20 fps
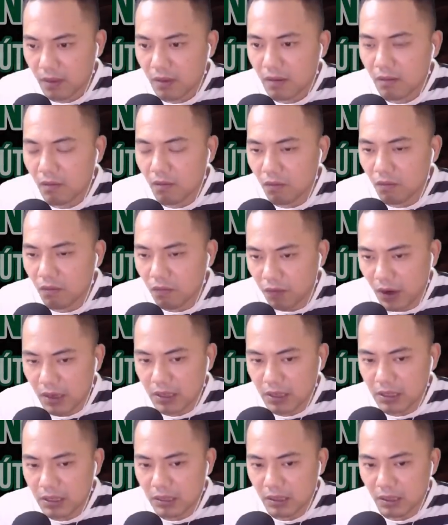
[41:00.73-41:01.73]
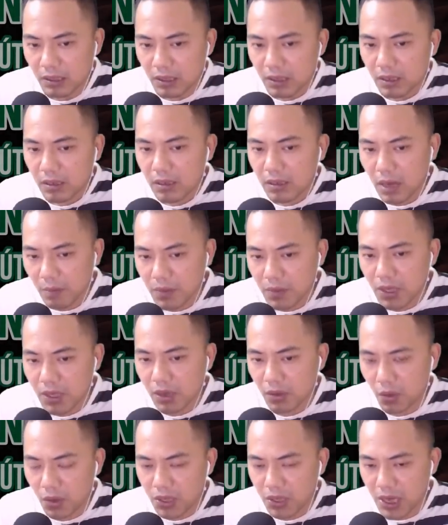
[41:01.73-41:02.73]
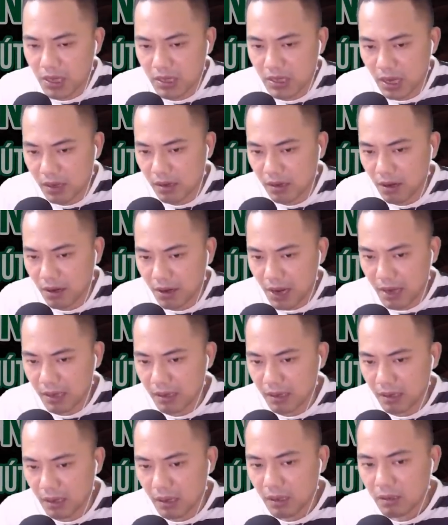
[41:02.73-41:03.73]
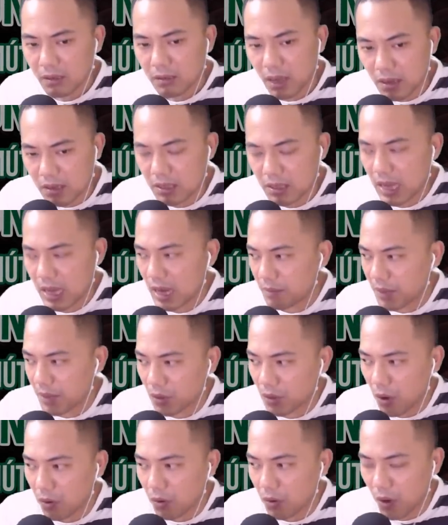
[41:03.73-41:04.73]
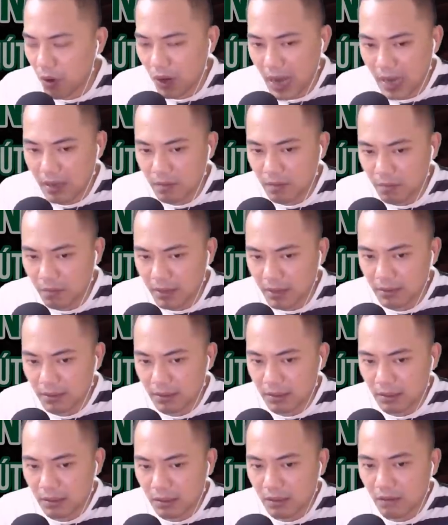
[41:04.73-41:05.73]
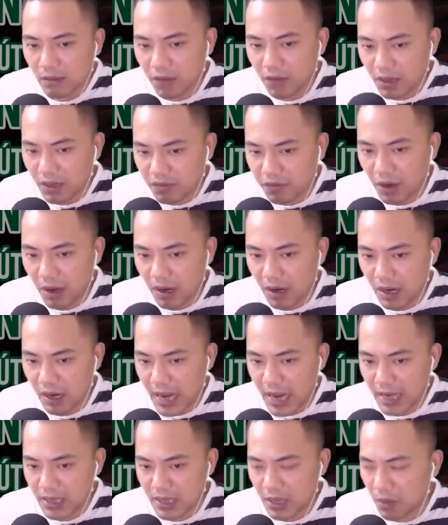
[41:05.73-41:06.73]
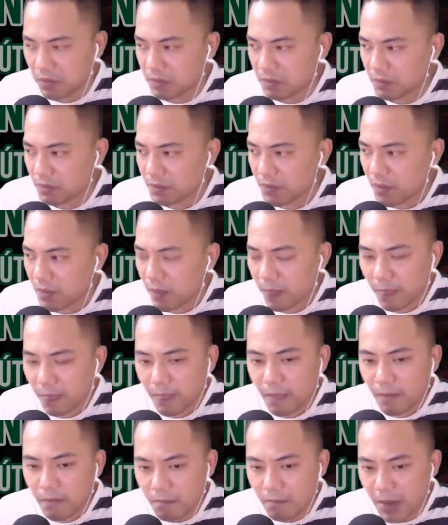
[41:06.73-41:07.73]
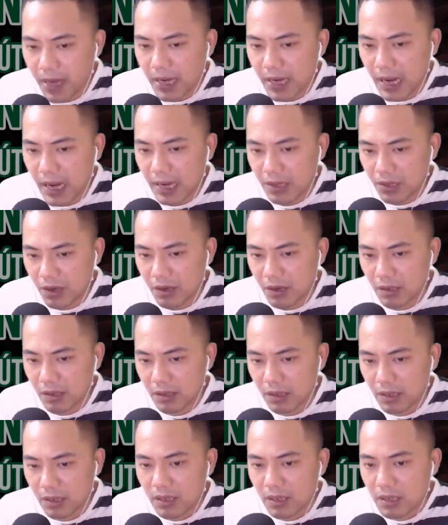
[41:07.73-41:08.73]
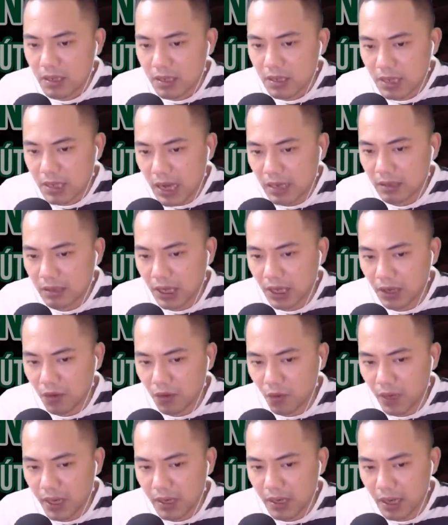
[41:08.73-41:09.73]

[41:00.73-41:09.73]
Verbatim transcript: Vâng, năm xưa tôi chết trận nơi đây, thân xác bị thuồng luồng ăn mất, vứt vưởng ở đáy sông. Mấy ngày trước, sát tinh quy nhất,